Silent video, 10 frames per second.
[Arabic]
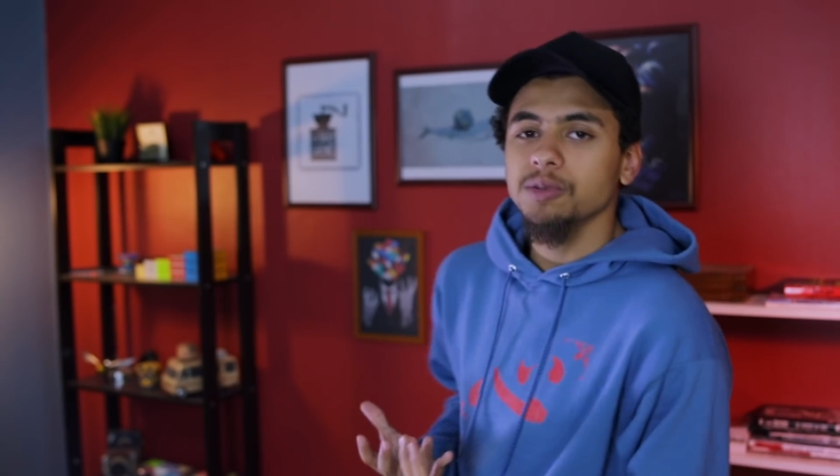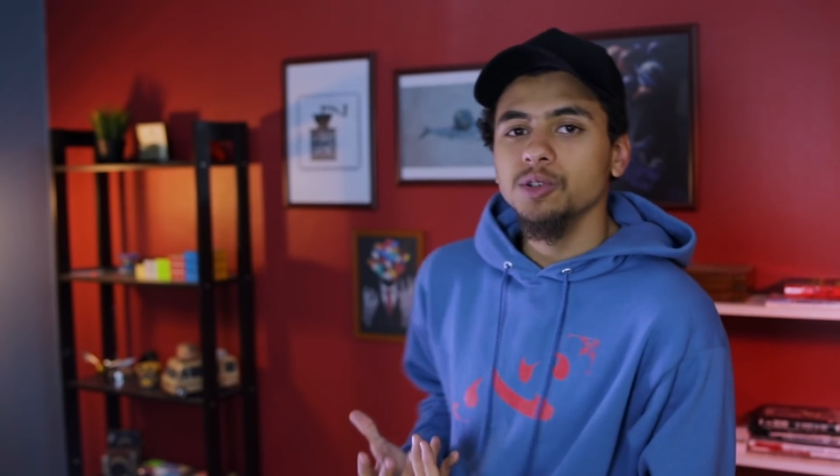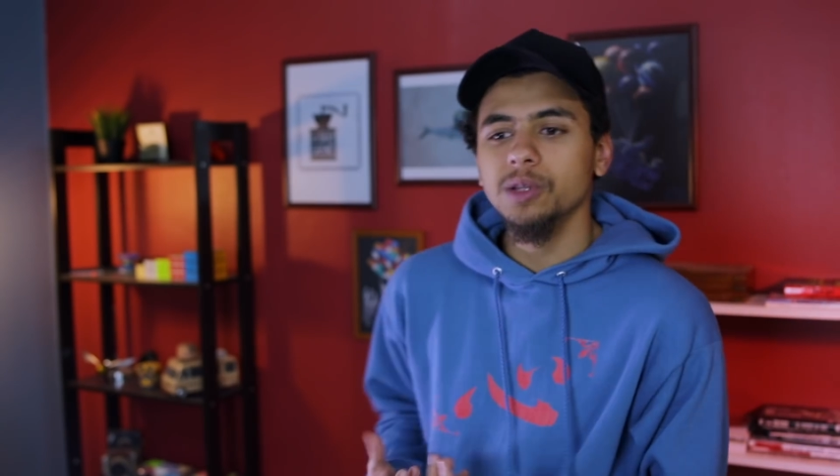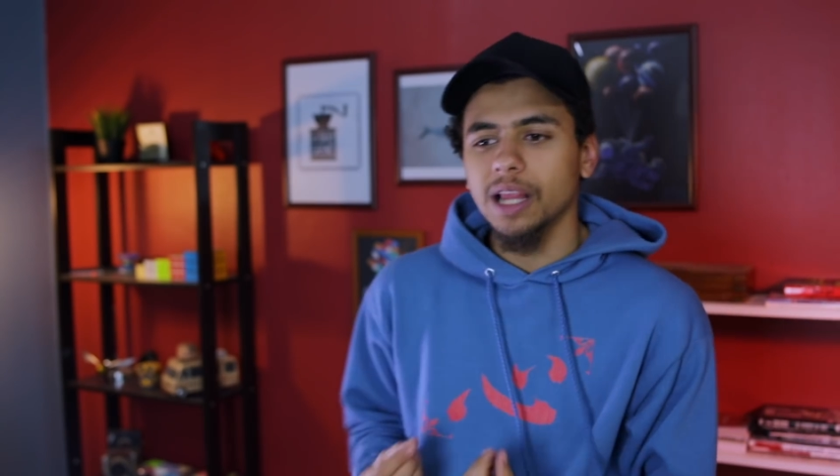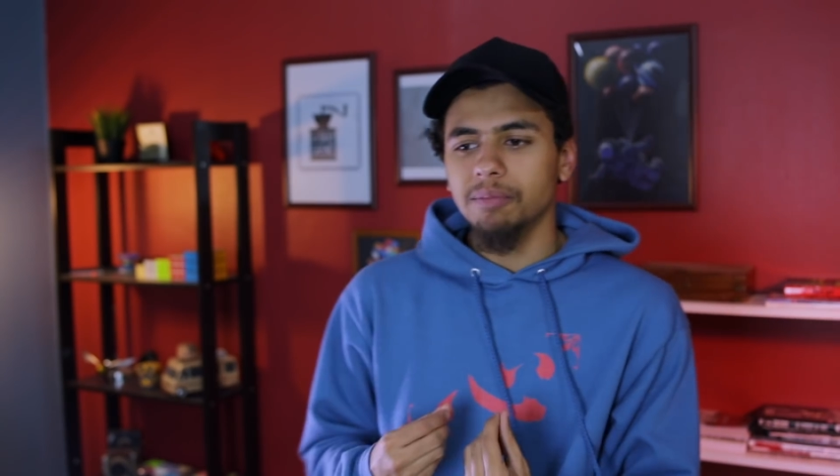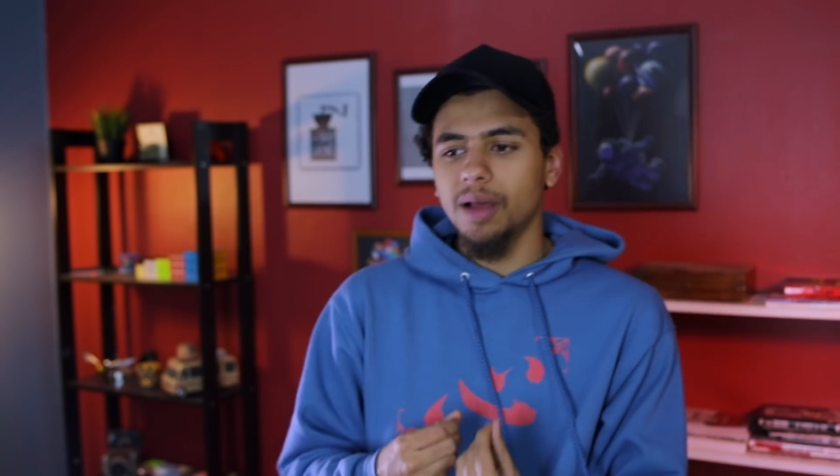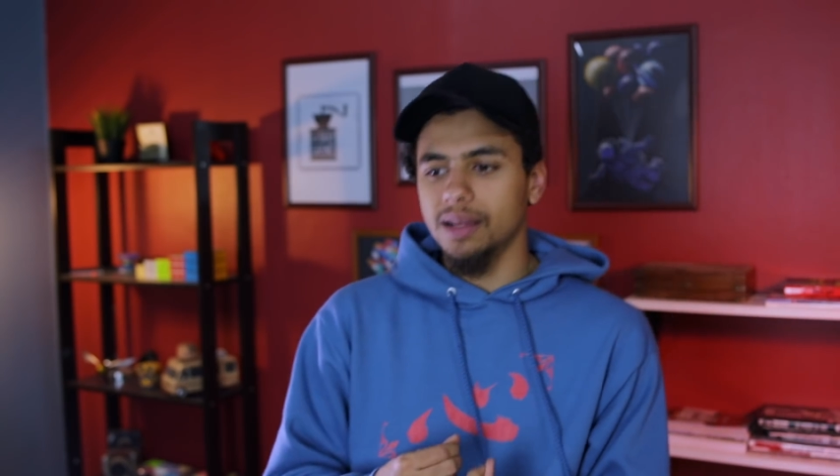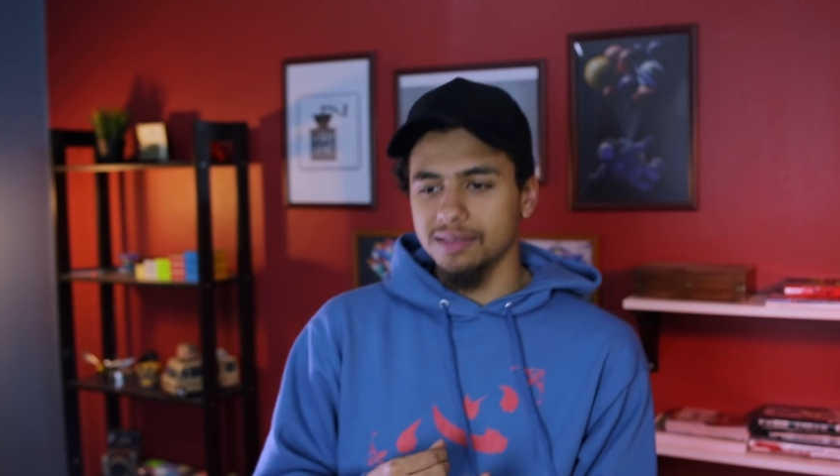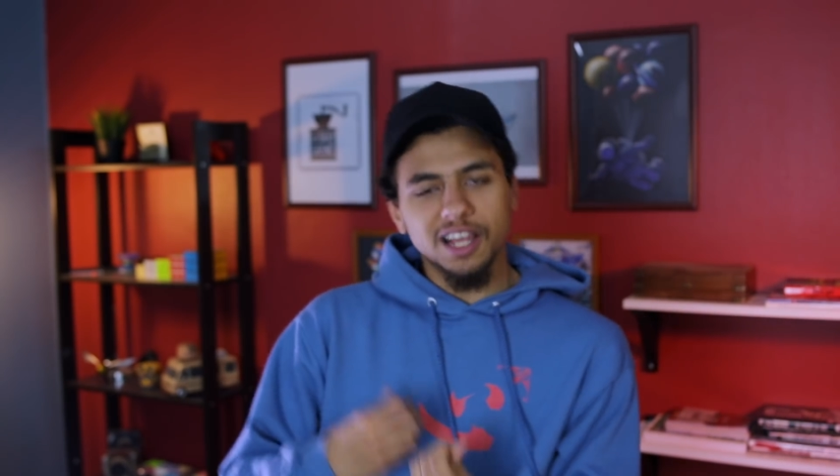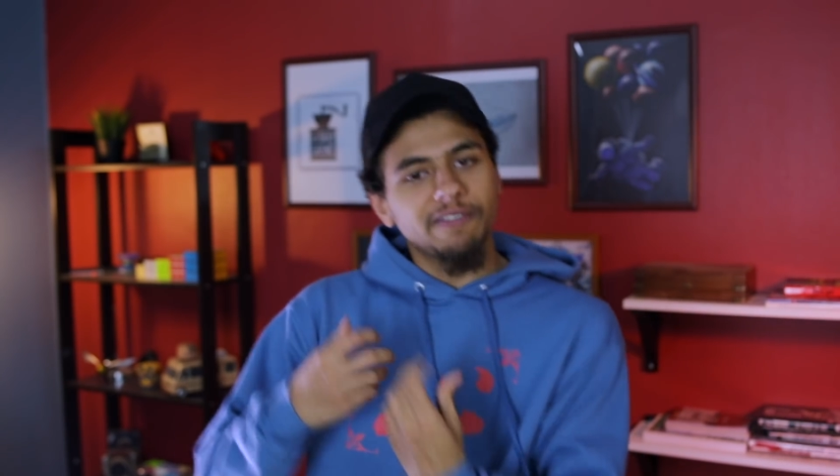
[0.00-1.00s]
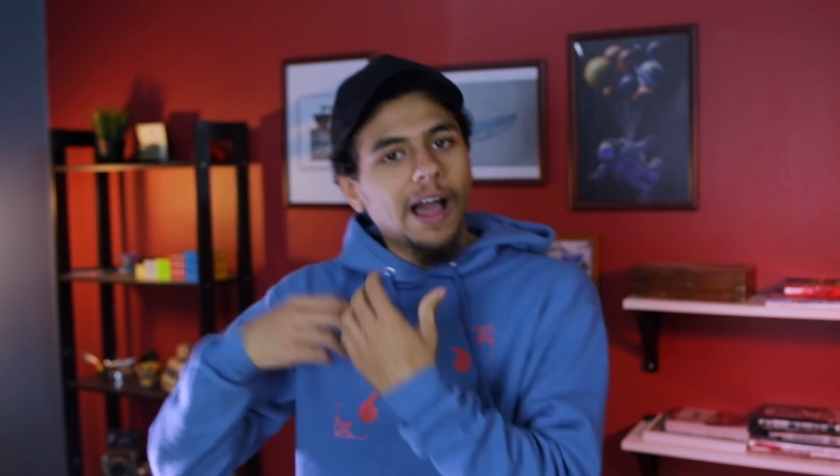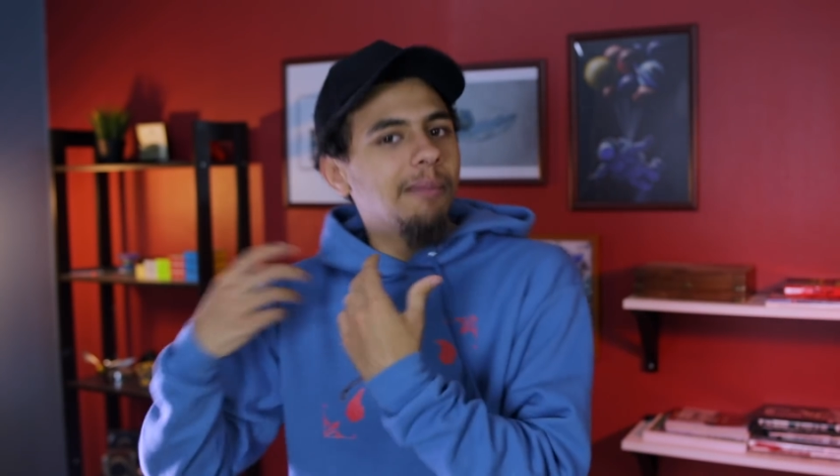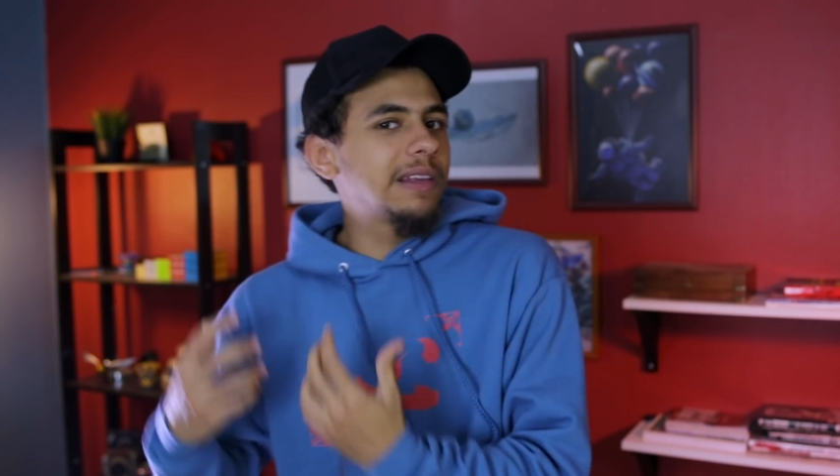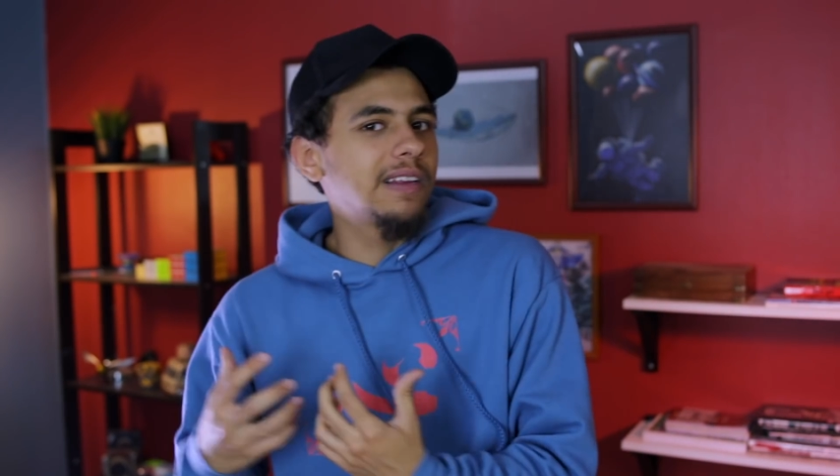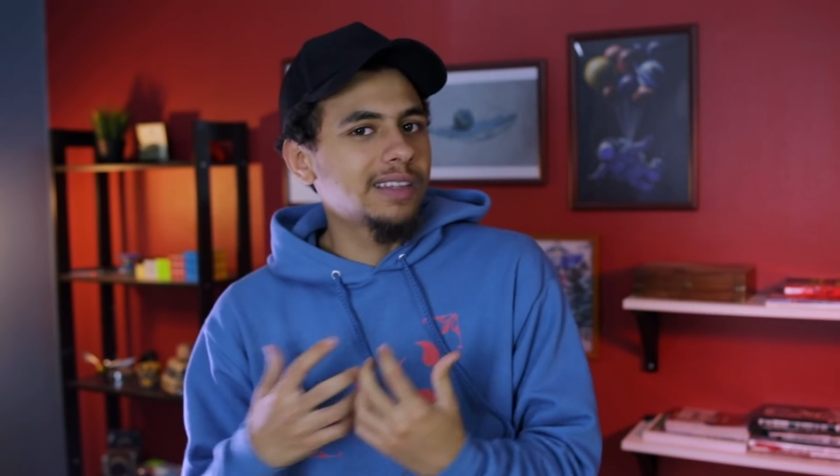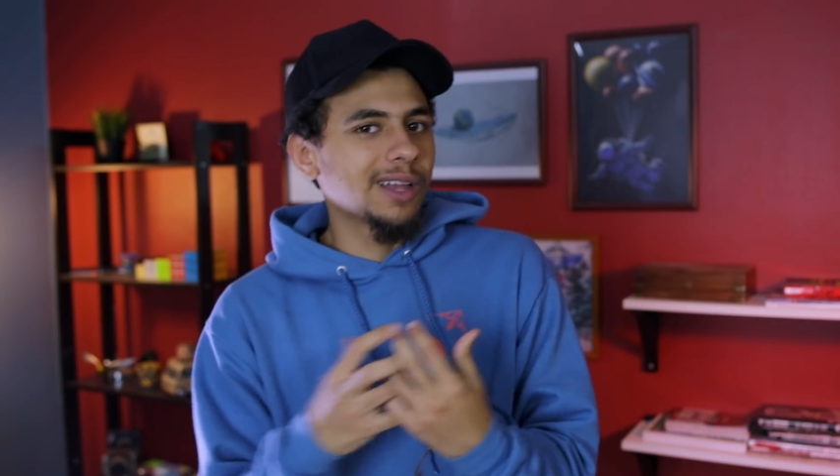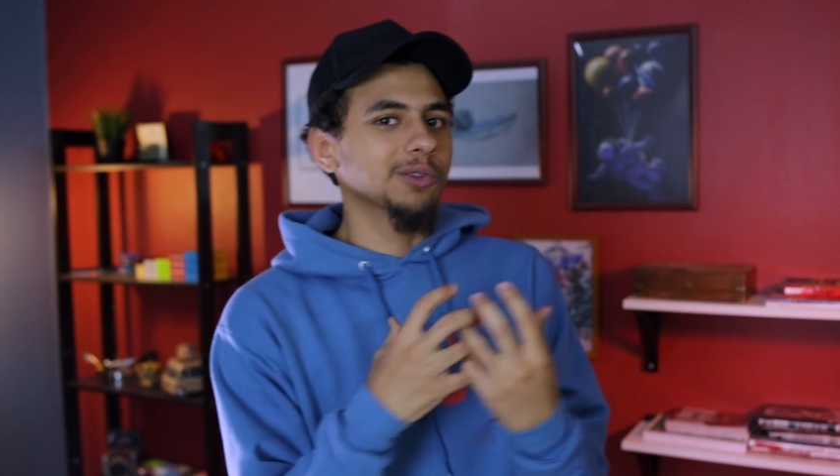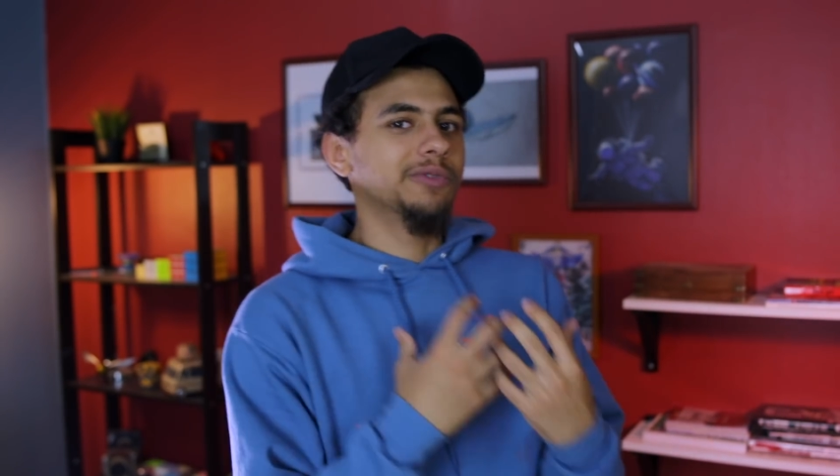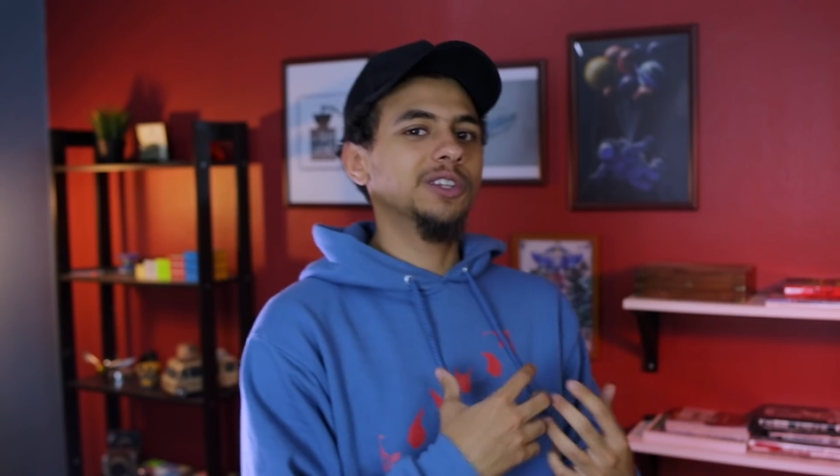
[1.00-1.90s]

مبسوط لما صفحه مثلا تاخد